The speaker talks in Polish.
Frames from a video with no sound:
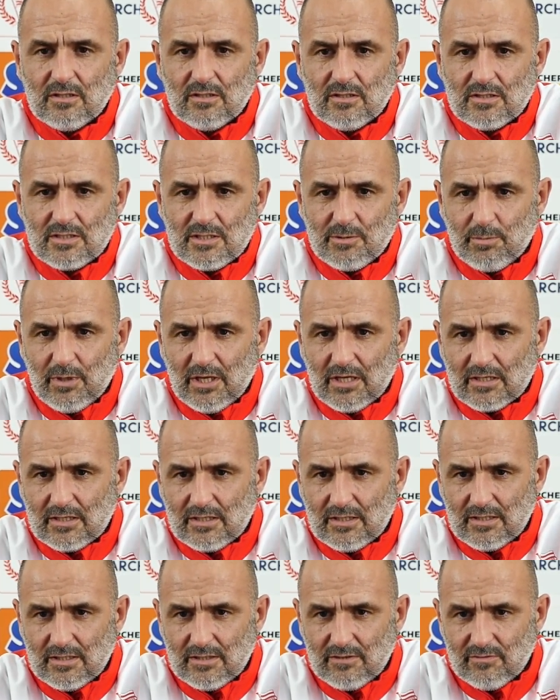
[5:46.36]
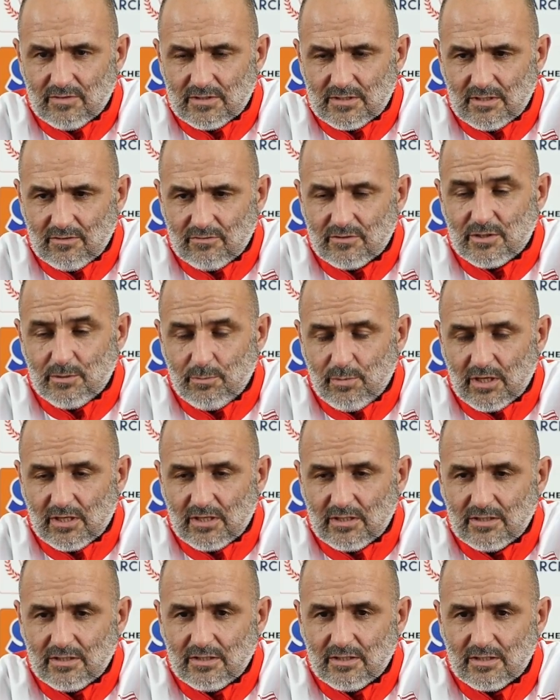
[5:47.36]
y, Siplaka i występ Siplak
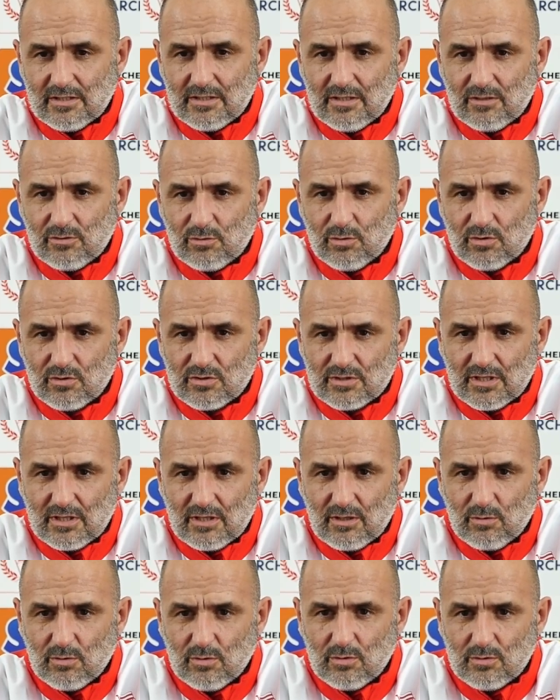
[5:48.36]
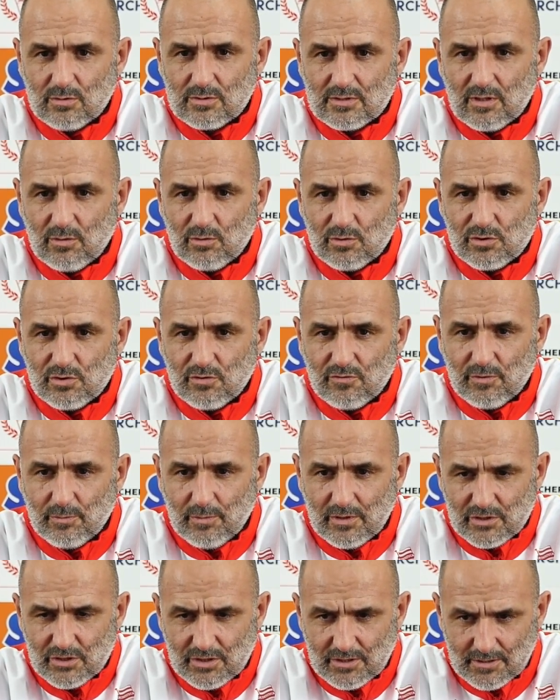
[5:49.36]
jedyny, który rozegrał całościowe
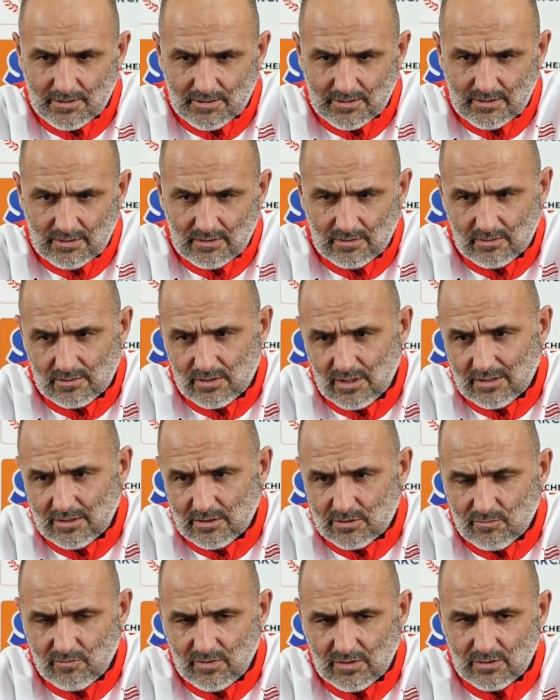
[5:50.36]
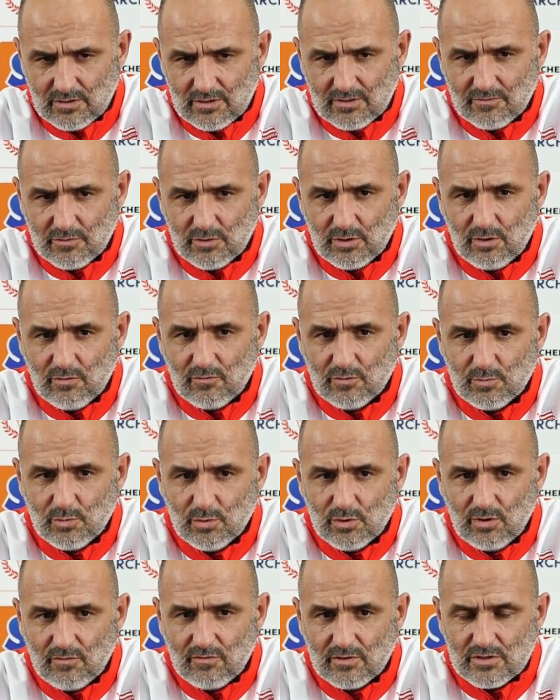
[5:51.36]
mecze i trzeba tych zawodników
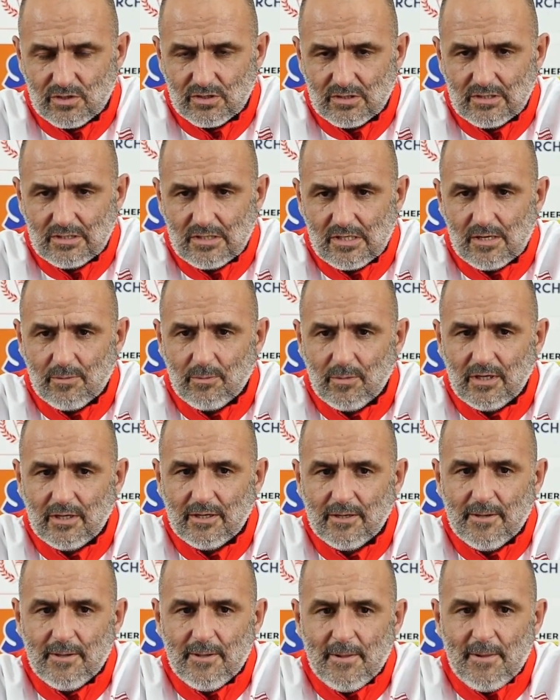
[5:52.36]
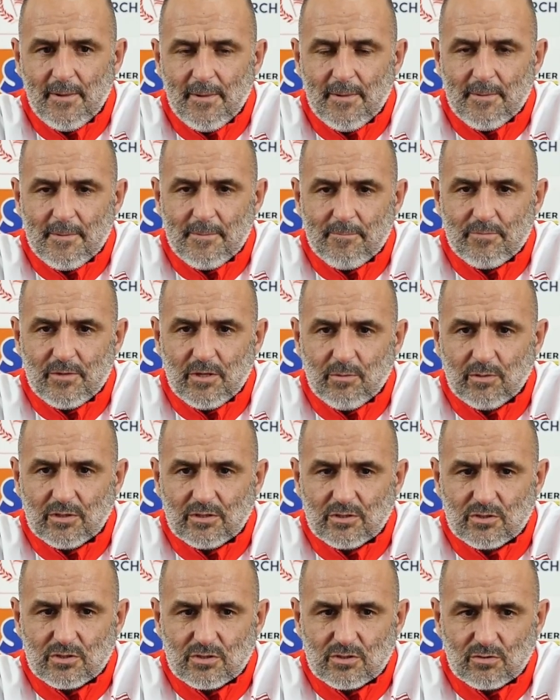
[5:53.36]
odbudować i nie ma nie ma
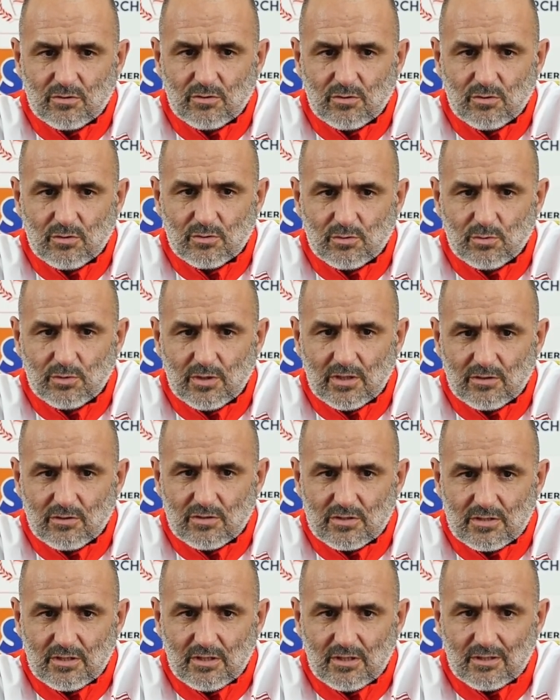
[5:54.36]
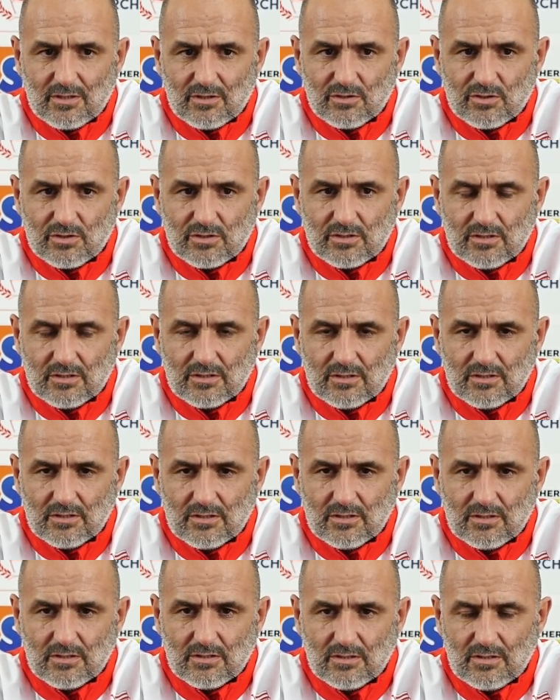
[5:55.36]
też co tutaj, to jest ich też,
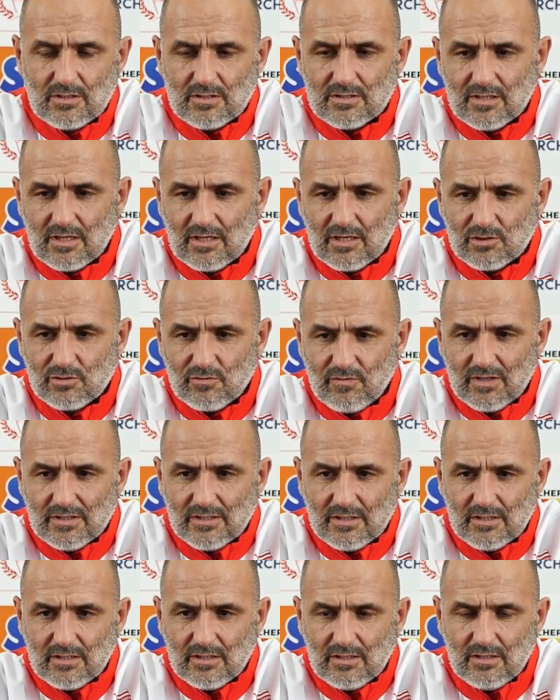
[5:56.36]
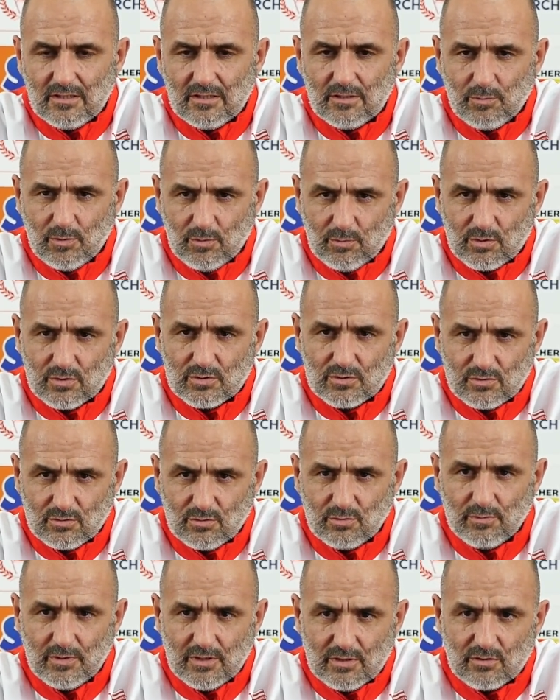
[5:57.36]
e, ich zaangażowanie, ich po prostu
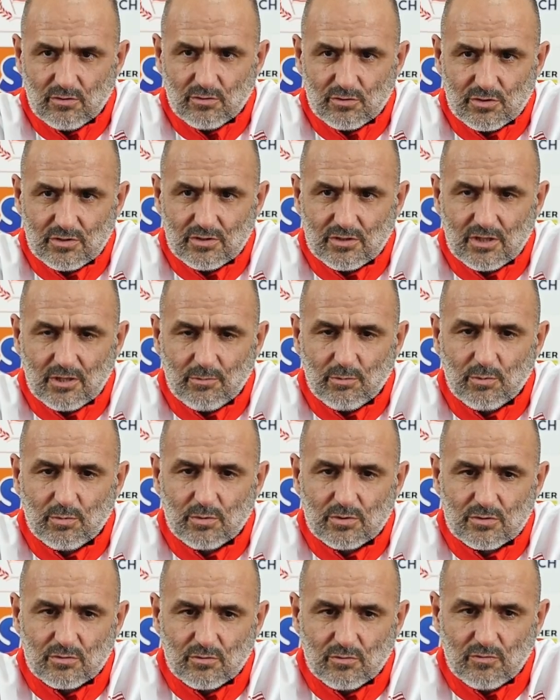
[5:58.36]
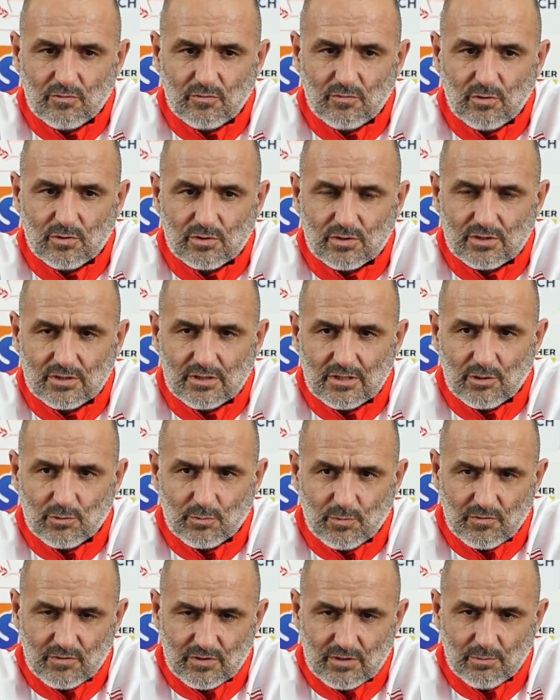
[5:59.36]
umiejętności trzeba po prostu włożyć na
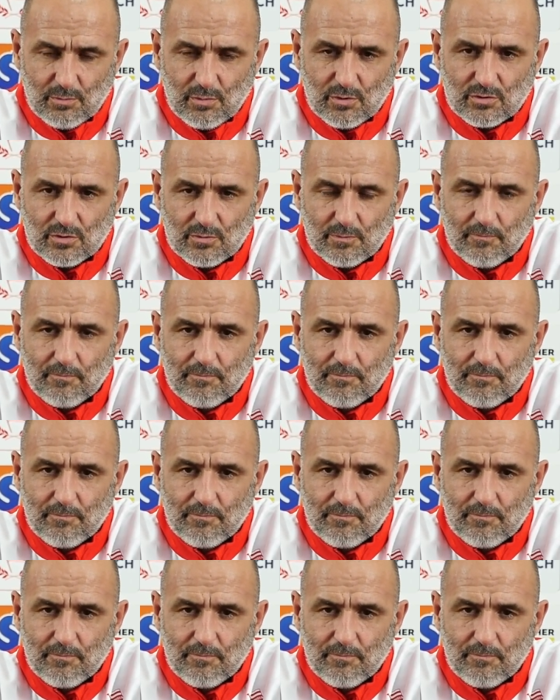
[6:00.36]
odpowiedni poziom.